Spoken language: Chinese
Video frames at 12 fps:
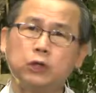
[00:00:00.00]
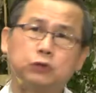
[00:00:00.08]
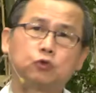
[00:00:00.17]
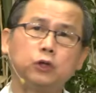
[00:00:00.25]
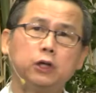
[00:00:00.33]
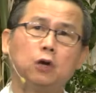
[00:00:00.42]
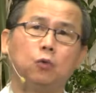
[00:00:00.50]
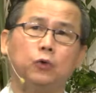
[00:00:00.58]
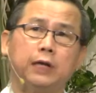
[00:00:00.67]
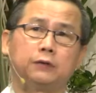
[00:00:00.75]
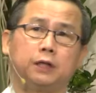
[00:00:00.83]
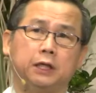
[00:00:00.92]
最后我
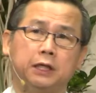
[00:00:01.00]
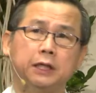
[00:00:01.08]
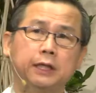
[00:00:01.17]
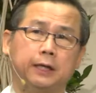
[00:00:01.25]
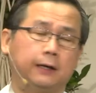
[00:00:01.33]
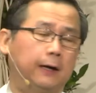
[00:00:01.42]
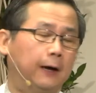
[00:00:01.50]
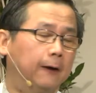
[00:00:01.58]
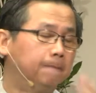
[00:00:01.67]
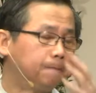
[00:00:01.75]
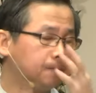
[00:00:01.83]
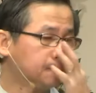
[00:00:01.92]
要提的啊，
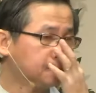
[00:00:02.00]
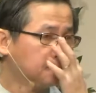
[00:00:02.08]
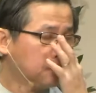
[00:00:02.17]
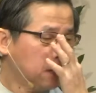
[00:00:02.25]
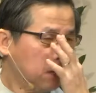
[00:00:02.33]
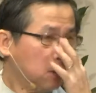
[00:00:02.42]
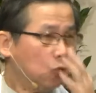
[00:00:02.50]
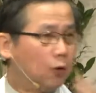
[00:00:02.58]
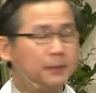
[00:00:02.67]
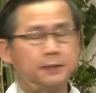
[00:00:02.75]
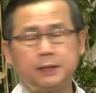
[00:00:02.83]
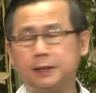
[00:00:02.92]
我
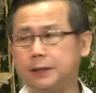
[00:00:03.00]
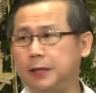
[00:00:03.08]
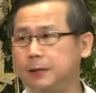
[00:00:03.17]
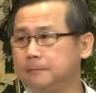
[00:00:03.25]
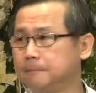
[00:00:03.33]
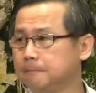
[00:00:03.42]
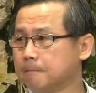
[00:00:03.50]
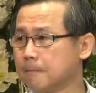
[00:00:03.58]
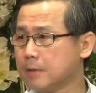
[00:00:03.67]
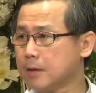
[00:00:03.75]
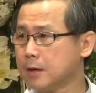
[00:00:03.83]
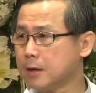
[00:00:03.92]
们今天
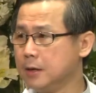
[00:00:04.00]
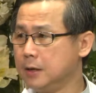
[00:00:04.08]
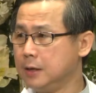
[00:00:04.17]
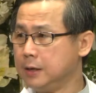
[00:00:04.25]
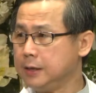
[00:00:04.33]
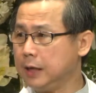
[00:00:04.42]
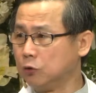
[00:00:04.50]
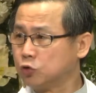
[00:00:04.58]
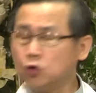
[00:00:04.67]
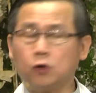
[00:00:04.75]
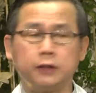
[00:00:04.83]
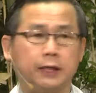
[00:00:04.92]
要
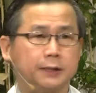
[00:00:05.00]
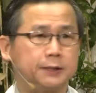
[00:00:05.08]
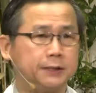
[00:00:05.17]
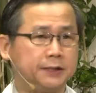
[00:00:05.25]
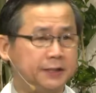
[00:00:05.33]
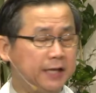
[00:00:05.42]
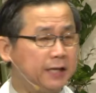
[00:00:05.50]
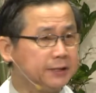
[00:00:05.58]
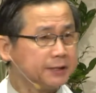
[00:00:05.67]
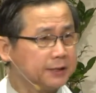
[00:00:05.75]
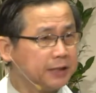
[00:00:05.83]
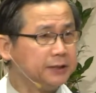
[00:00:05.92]
做的是先
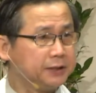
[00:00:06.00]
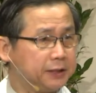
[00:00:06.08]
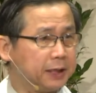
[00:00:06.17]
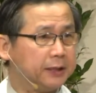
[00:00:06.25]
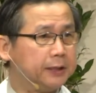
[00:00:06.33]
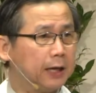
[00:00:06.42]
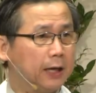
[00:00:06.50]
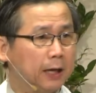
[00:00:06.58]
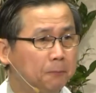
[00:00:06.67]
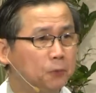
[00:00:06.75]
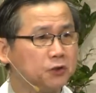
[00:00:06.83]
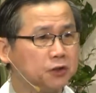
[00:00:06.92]
生前的，而
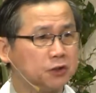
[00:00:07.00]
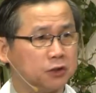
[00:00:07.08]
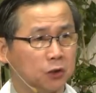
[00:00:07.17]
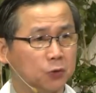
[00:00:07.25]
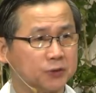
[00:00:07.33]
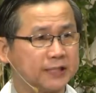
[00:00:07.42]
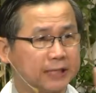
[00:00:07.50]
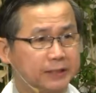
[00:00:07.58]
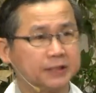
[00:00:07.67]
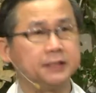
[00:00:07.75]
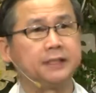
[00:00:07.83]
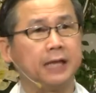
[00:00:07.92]
不是死后三
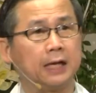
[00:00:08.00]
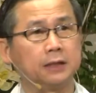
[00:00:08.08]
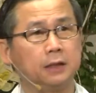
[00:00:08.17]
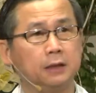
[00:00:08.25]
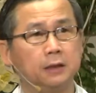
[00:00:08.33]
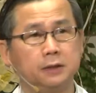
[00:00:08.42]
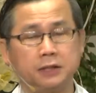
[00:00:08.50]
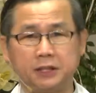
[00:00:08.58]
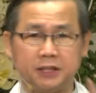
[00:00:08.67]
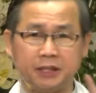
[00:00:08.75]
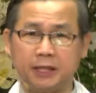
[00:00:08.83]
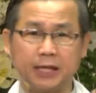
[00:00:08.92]
支香去
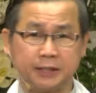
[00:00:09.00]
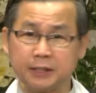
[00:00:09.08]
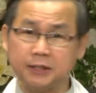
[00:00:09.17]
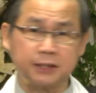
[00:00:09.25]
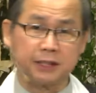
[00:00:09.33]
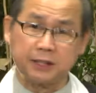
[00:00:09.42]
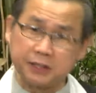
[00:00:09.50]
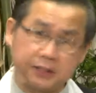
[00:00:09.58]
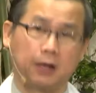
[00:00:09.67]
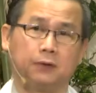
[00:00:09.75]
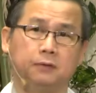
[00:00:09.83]
期待真正的孝。